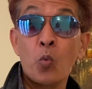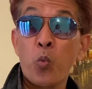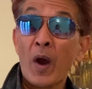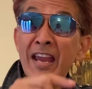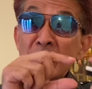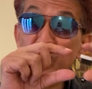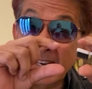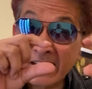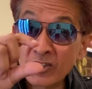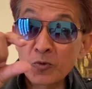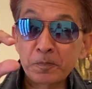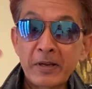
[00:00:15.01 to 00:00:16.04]
व्हाइट वाली
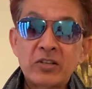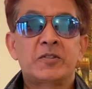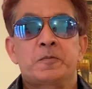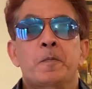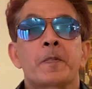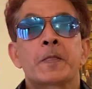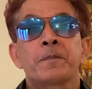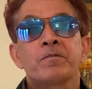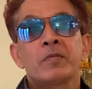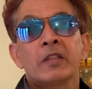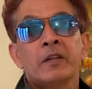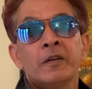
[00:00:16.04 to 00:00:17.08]

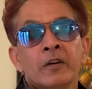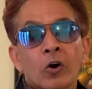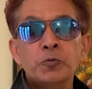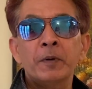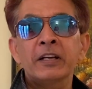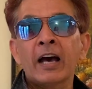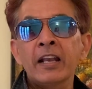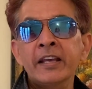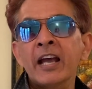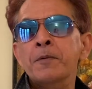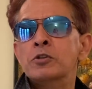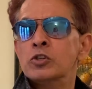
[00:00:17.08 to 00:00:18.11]
टूथपेस्ट और उसमें
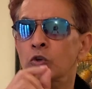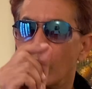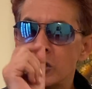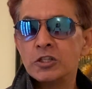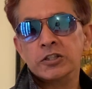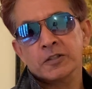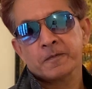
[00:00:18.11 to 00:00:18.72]
डालेंगे आप सॉल्ट